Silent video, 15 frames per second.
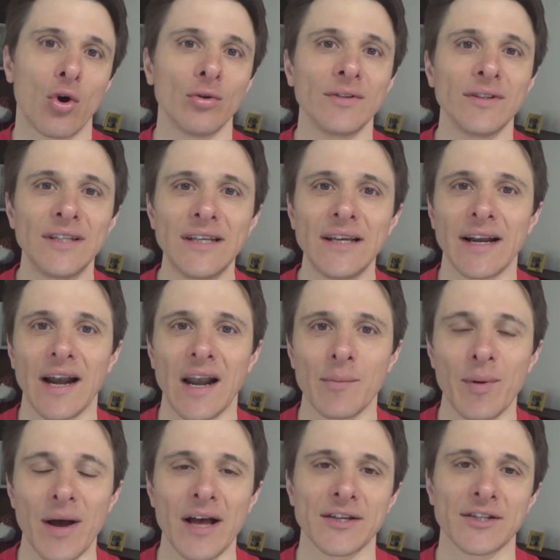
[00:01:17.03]
condire la
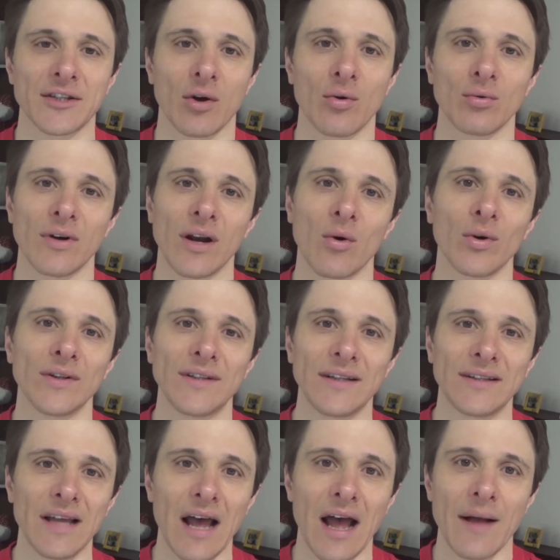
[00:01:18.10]
pasta con una
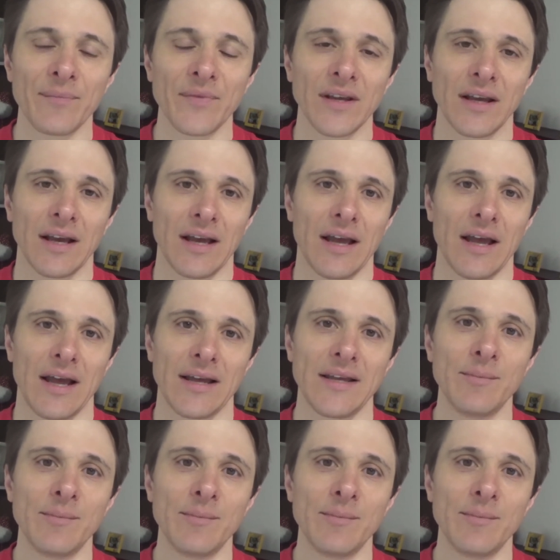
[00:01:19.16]
quantità eh,